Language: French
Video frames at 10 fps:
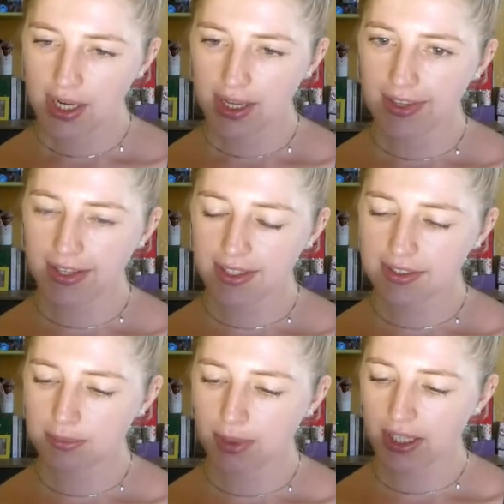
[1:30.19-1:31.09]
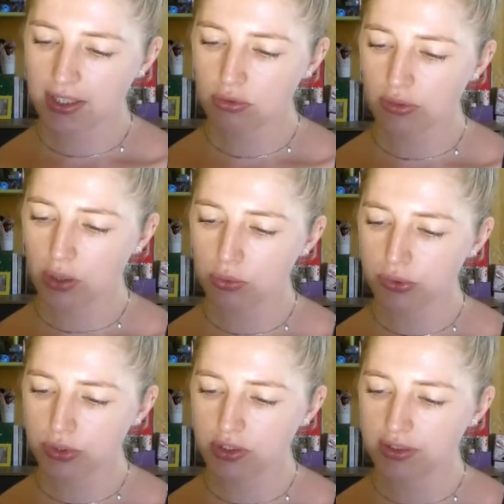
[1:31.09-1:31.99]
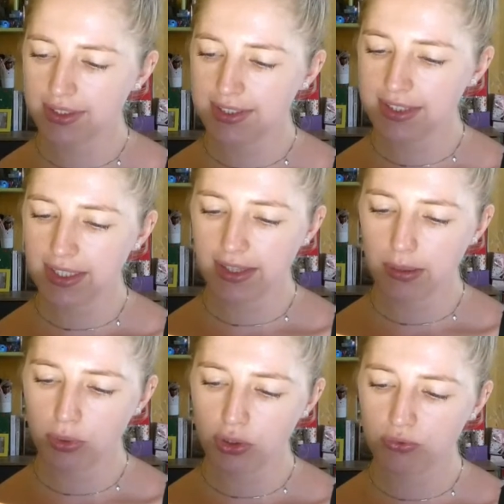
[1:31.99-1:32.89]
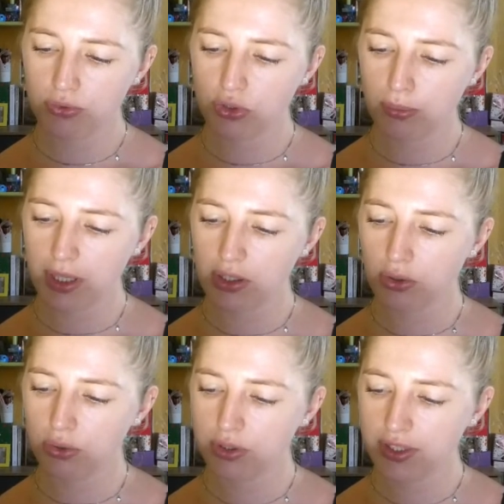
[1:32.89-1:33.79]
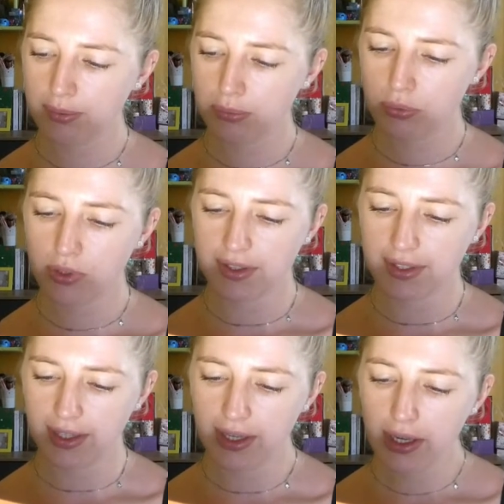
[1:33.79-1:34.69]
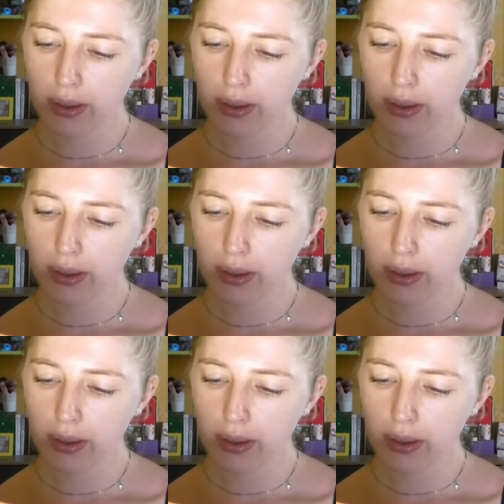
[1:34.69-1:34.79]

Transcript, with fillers: là derrière c'est marqué sur la route 66 la T-Box vous emmène en road trip tout l'été